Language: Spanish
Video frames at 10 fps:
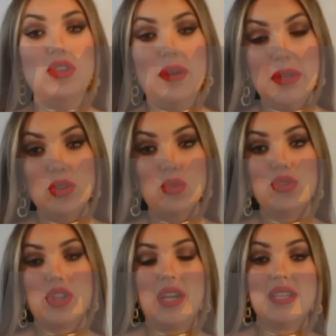una virtud
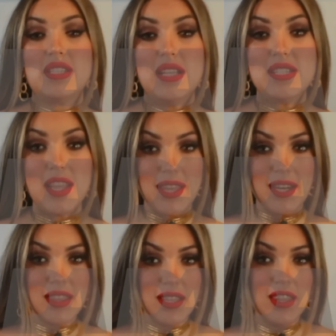que es el
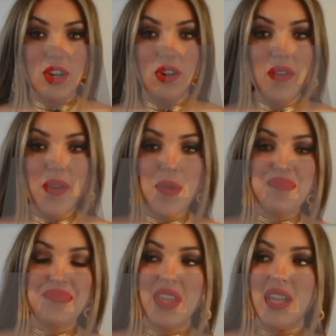sincericidio
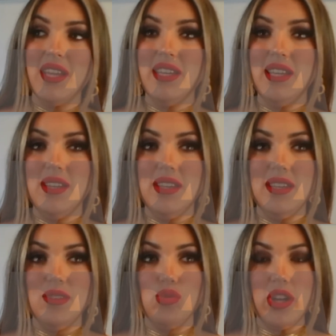
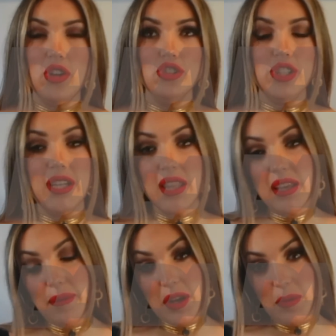y una
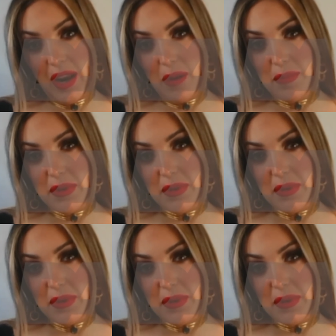ah, verbal a pesar
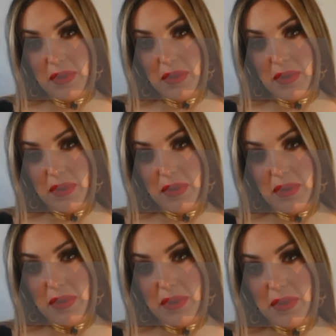mm,
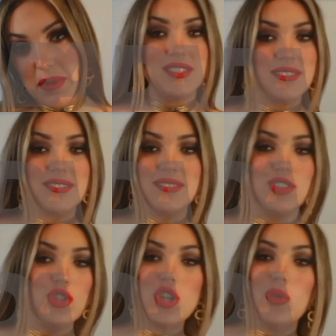de, las
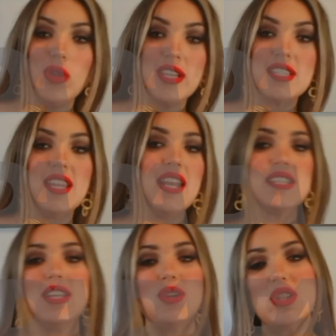consecuencias y de
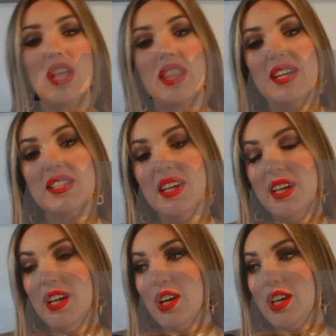las circunstancias
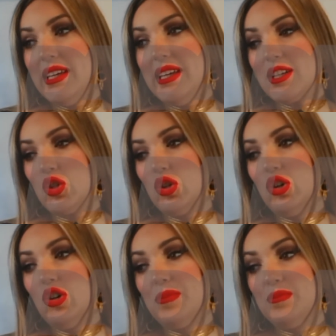y
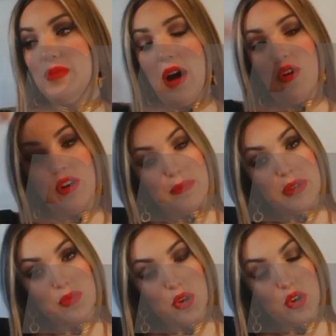eso ahora
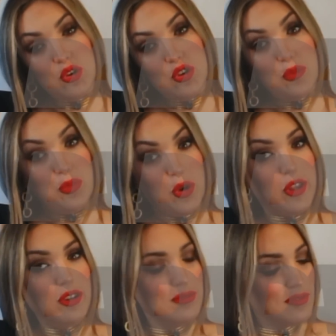mismo no, no
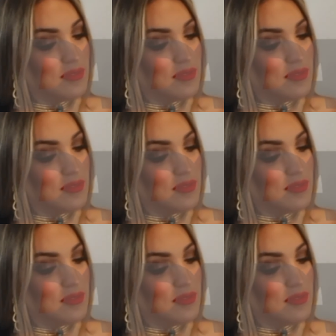puedo.